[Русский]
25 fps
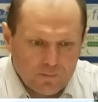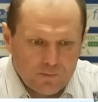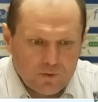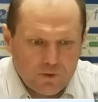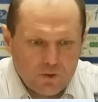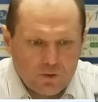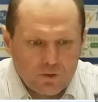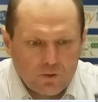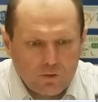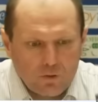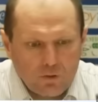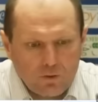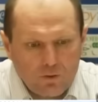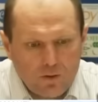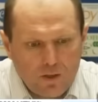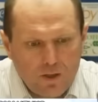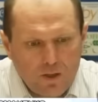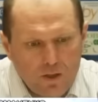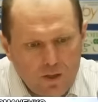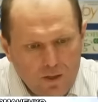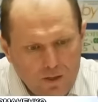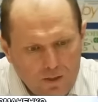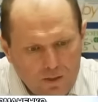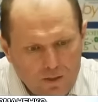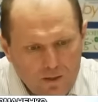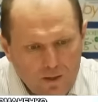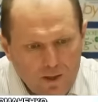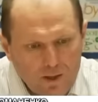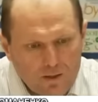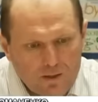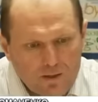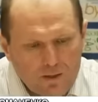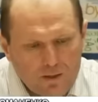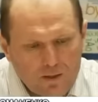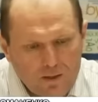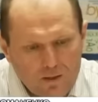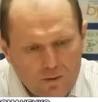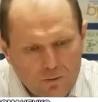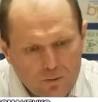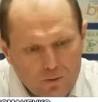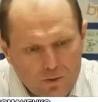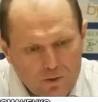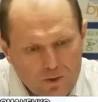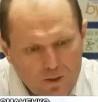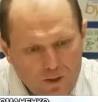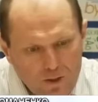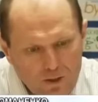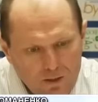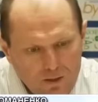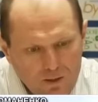тяжело играть, когда
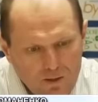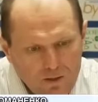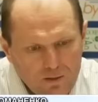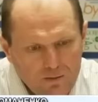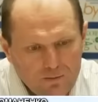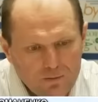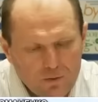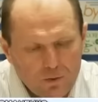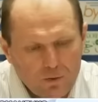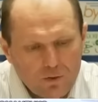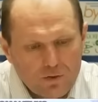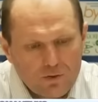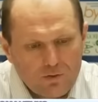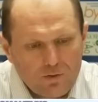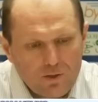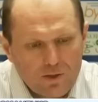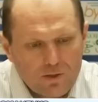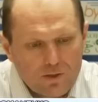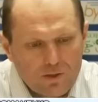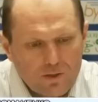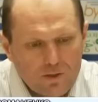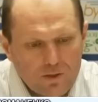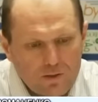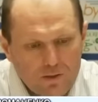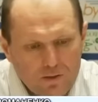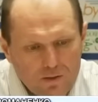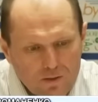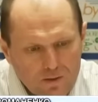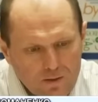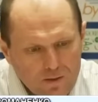уже все известно.